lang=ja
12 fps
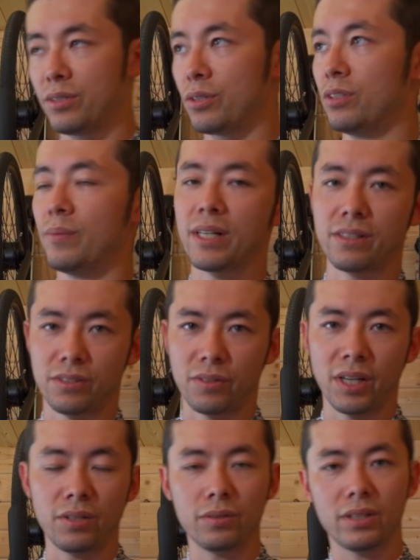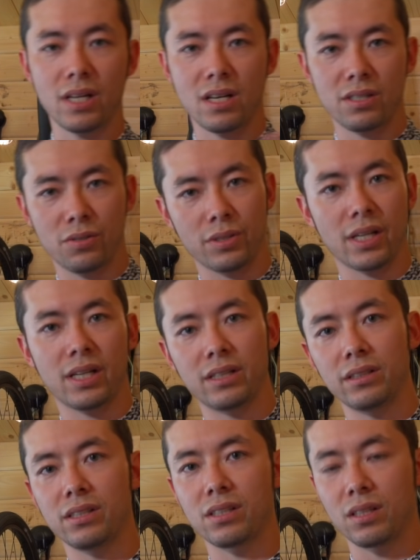クールマックスとかいろんな素材がある
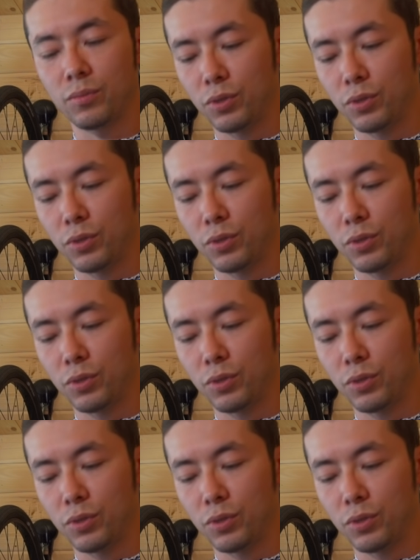んですけど